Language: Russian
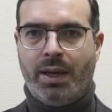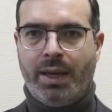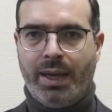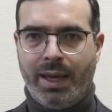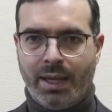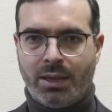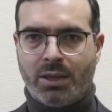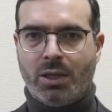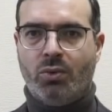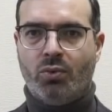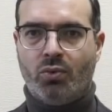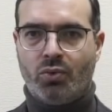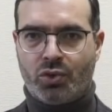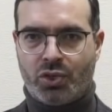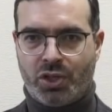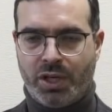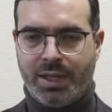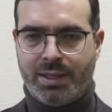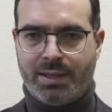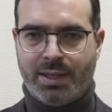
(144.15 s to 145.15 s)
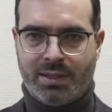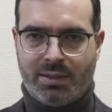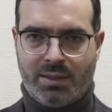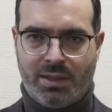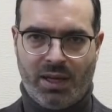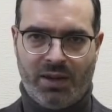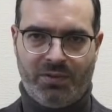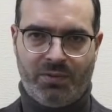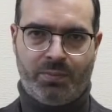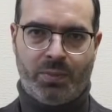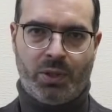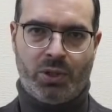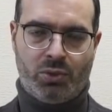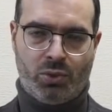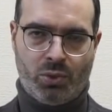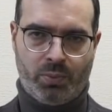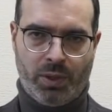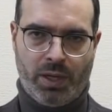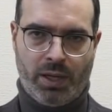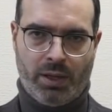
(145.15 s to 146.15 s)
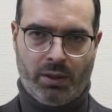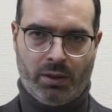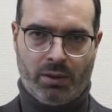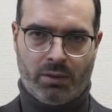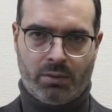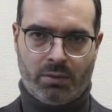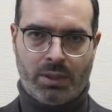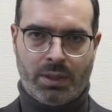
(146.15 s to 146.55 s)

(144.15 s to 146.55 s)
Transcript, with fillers: это уже состав преступления.